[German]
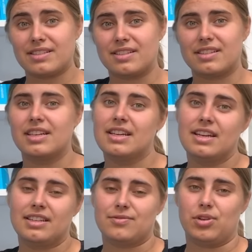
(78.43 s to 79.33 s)
ist,
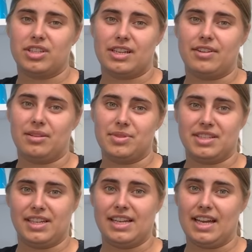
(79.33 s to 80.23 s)
das wollte ich einfach ein bisschen
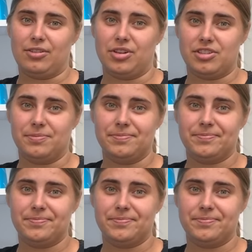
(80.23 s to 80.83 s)
erklären heute.